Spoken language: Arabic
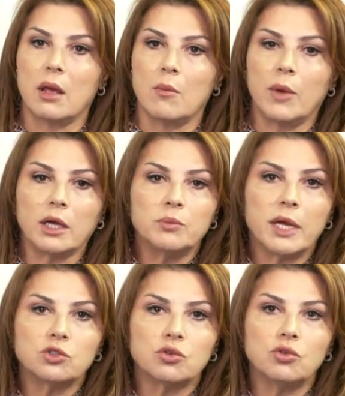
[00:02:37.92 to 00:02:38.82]

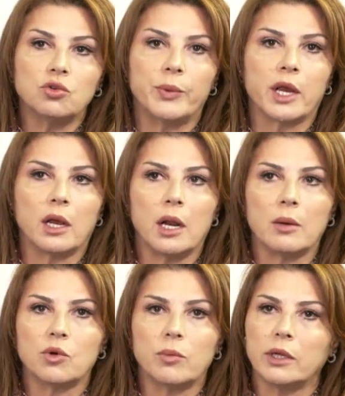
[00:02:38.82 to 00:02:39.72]
ما تكونوا
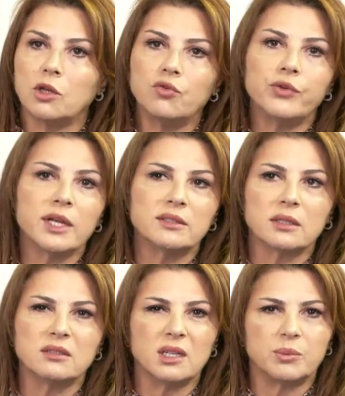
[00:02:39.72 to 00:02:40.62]
بكلامكم هذا لأن في ناس
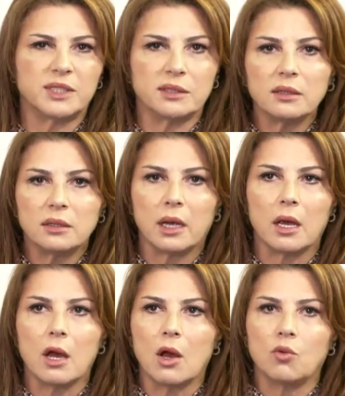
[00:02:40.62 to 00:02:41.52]
كتير بتصدق
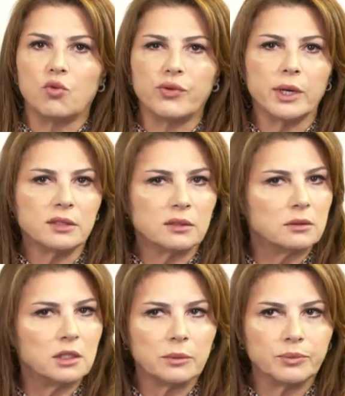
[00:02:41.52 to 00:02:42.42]
وفي ناس
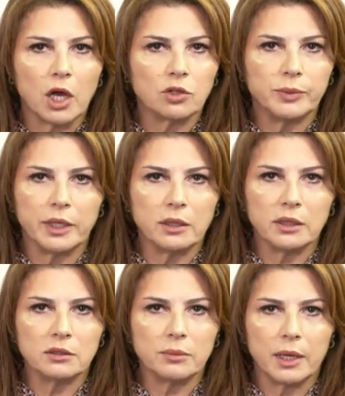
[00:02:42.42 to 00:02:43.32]
كتير بتاخذ بعين
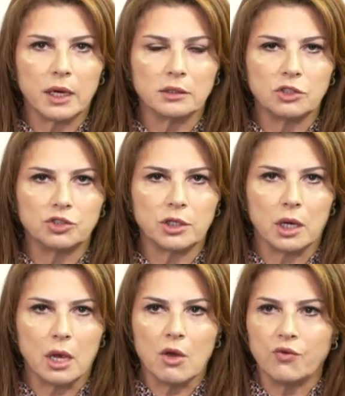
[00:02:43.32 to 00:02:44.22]
الاعتبار هذا
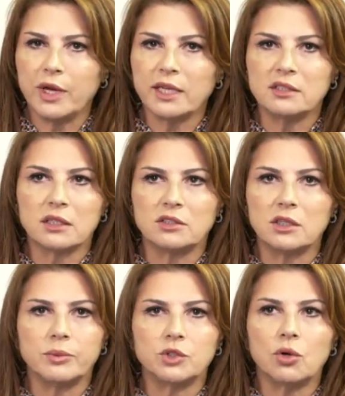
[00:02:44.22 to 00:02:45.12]
الشيء في ناس
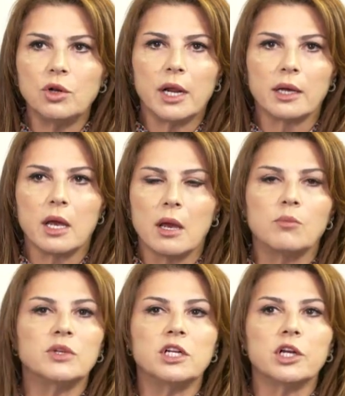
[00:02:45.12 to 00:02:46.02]
كتير بتقول لك
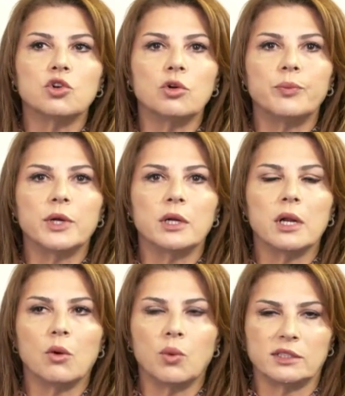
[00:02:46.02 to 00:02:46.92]
مثل جروب
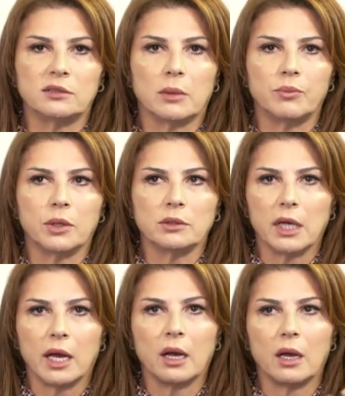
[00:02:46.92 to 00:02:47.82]
الواتساب
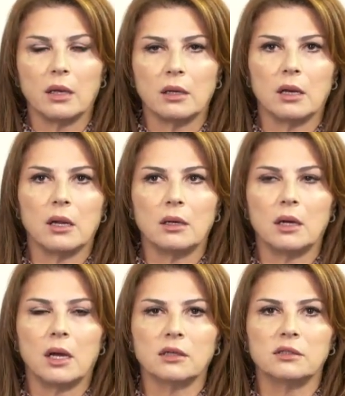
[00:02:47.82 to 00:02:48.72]
تاع
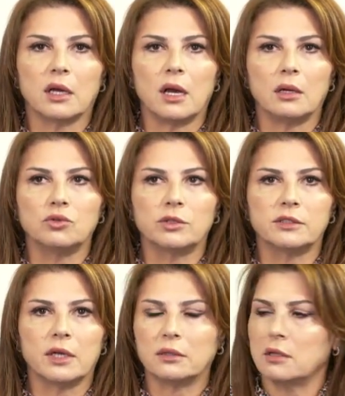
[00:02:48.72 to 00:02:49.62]
الأصدقاء
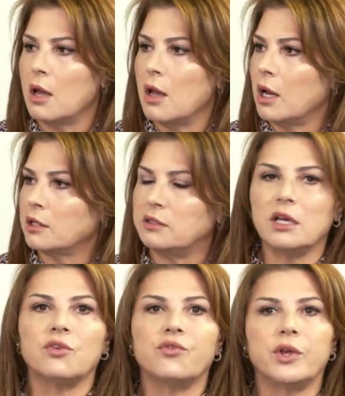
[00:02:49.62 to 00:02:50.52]
نورسات
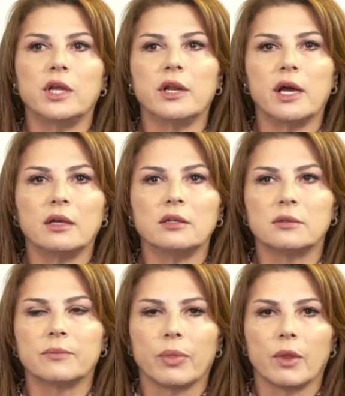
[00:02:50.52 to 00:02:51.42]
كتير في ناس
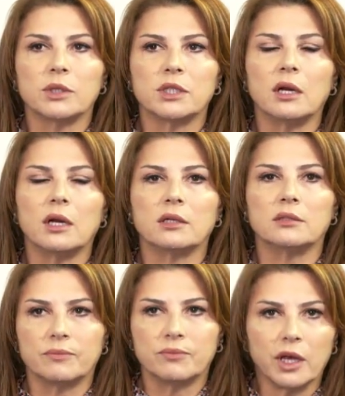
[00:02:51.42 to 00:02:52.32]
بتضلها
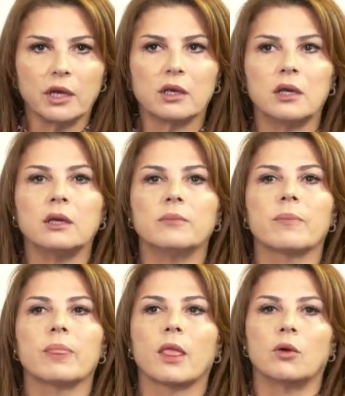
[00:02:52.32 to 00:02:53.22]
تحكي
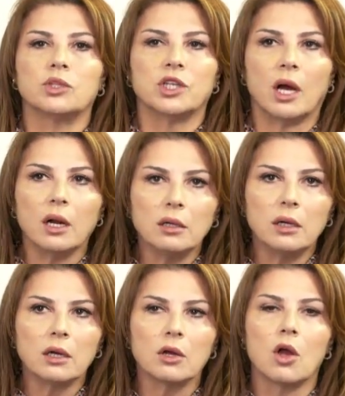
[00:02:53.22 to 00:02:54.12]

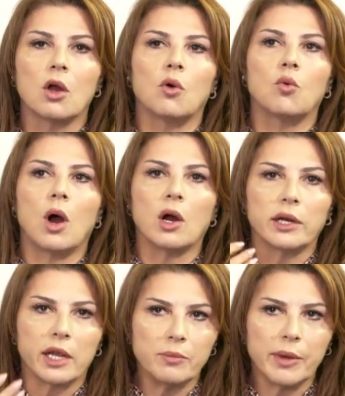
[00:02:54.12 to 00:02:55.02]
وتعلق
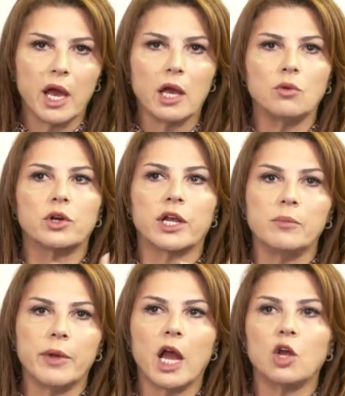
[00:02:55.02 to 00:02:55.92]
والكلمة هاي
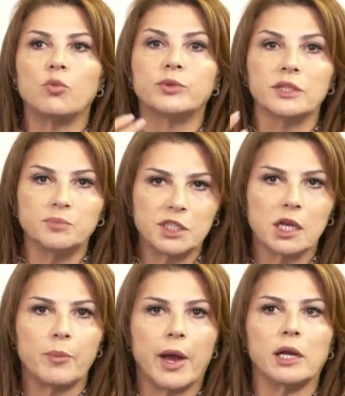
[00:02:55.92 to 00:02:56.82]
والكلمة هاي
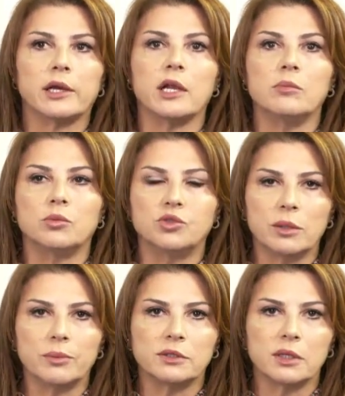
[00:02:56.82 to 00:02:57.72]
وبتمسكي بهاي الكلمة
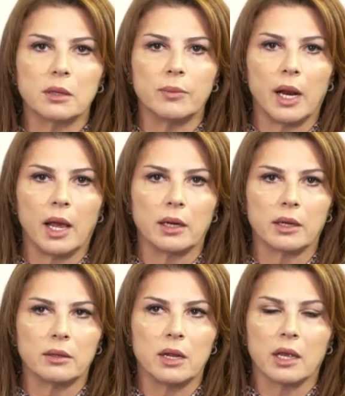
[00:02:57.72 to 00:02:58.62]
وبتمسكي بهاي
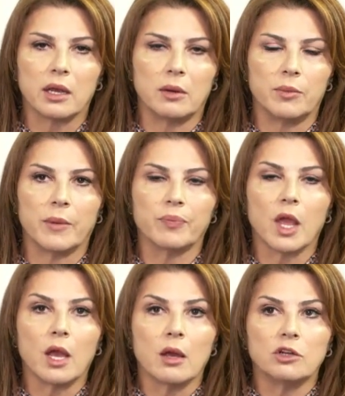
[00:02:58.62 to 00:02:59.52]
الكلمة
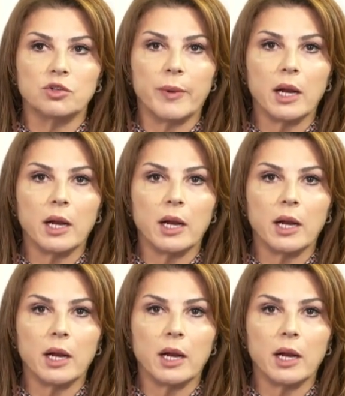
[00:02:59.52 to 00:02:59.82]
جماعة